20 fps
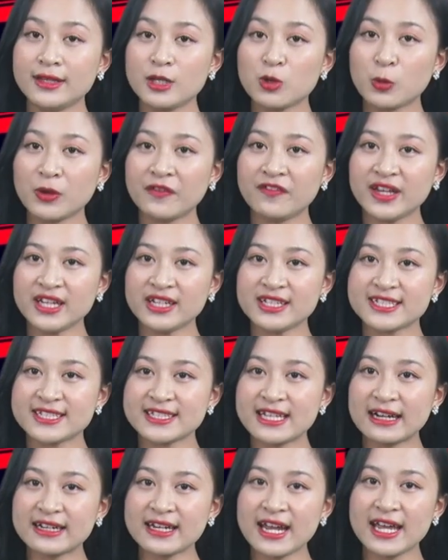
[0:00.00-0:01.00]
Thưa quý vị,
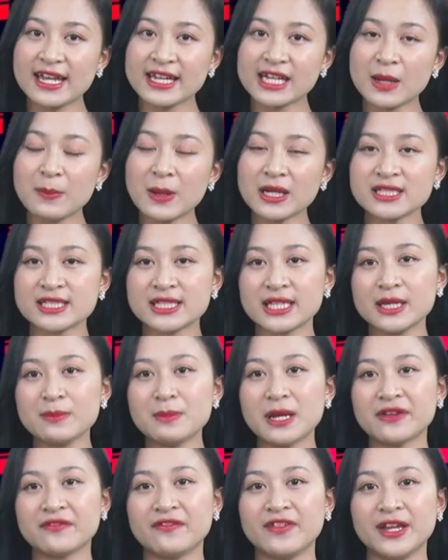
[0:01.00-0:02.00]
sáng nay các bác sĩ
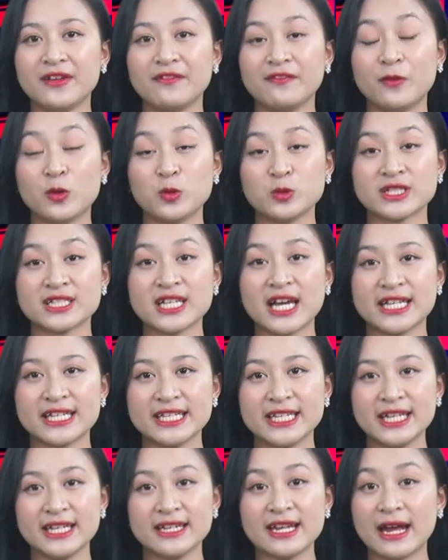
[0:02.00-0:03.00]
Bệnh viện Phụ sản
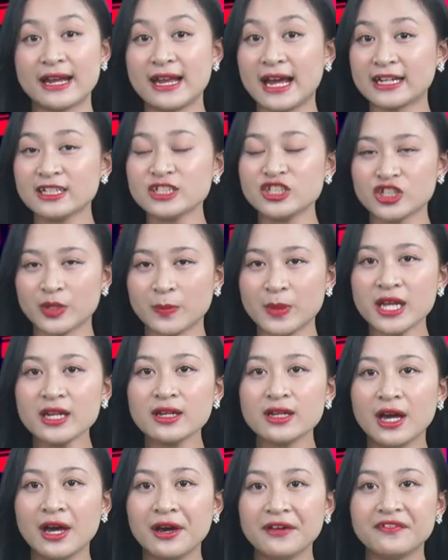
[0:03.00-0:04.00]
Nhi Đà Nẵng cho biết
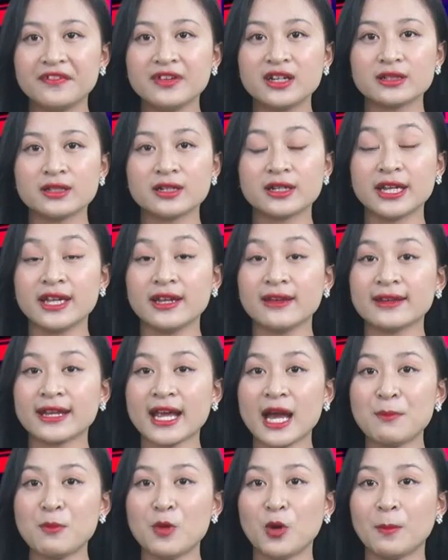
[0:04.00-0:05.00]
vừa thực hiện
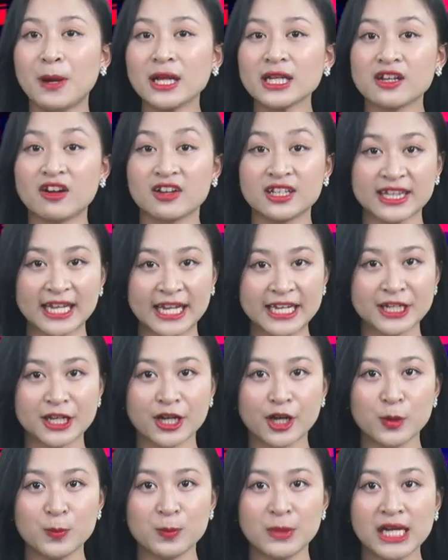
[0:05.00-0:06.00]
ca mổ bắt con thành
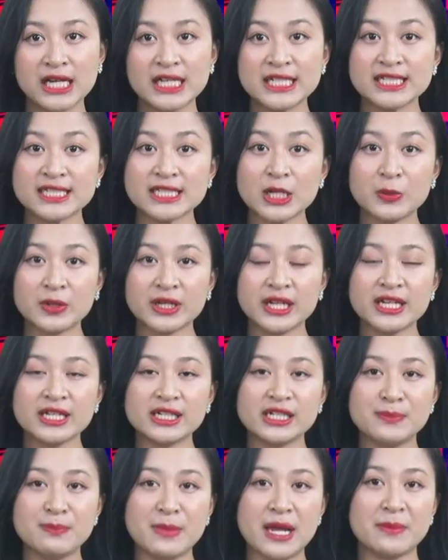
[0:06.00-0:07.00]
công sau khi
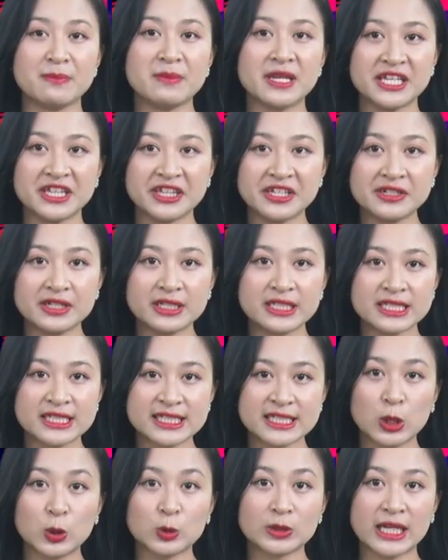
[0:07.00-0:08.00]
người mẹ bị thương
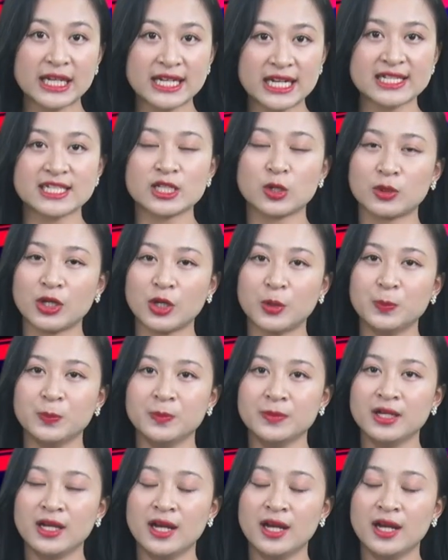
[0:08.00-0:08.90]
sau tai nạn giao thông.